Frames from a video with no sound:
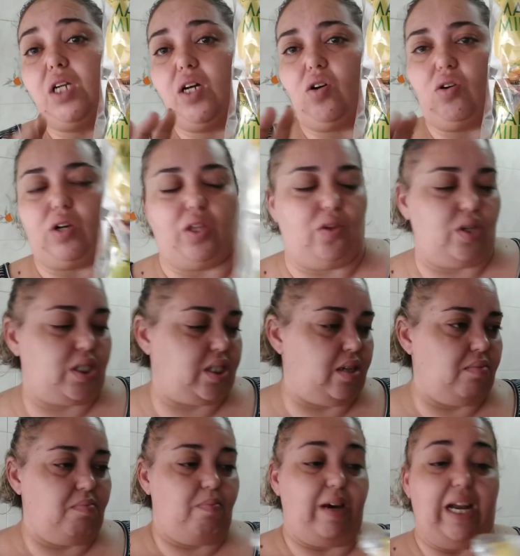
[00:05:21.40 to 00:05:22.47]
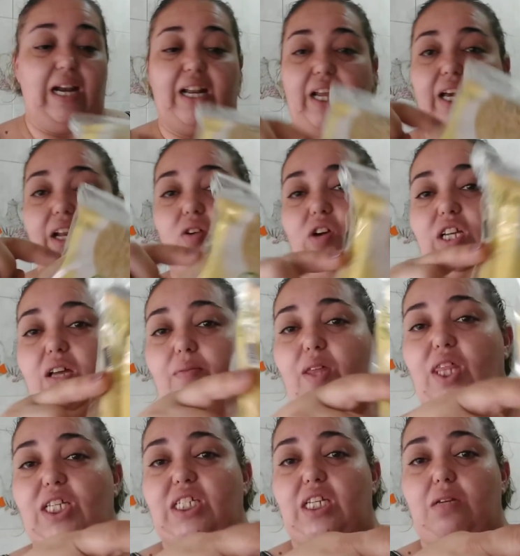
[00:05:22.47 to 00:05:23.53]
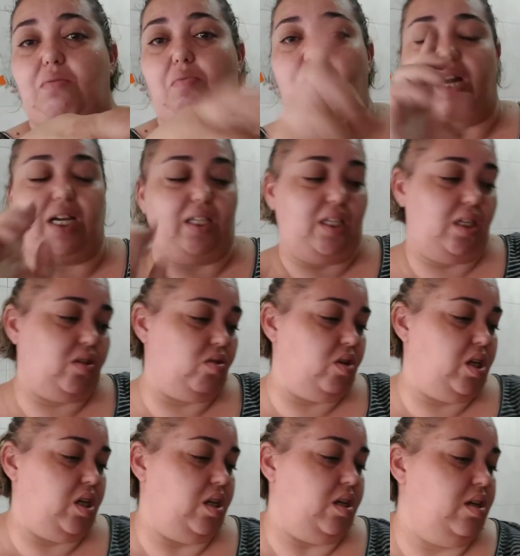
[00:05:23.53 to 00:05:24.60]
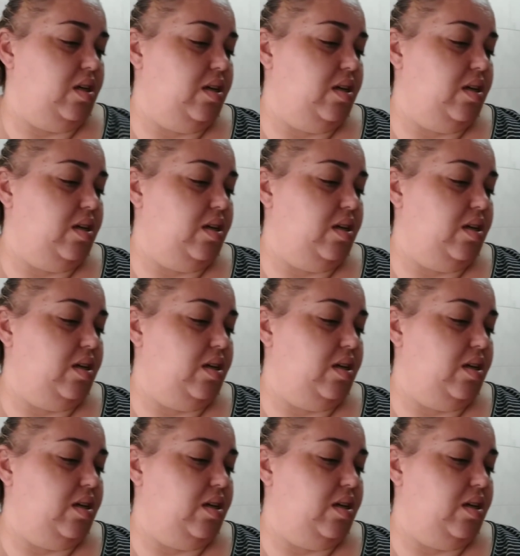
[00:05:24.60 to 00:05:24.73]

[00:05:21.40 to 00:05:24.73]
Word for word: Le he cogido este. Para el recreo, que a veces se lleva un paquetito y,